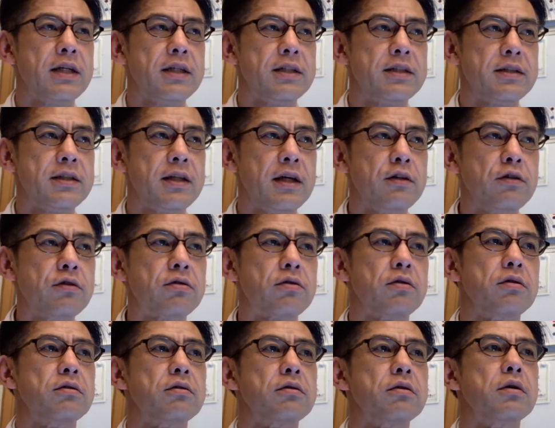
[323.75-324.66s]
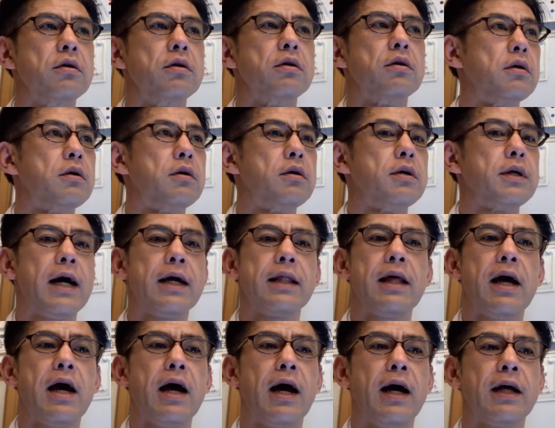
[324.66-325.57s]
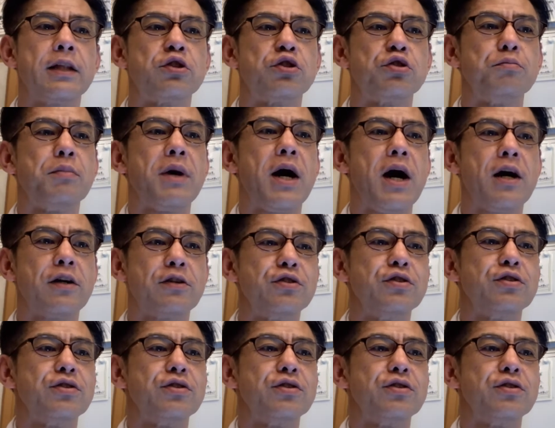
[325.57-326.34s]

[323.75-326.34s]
してるという、鼻が詰まる、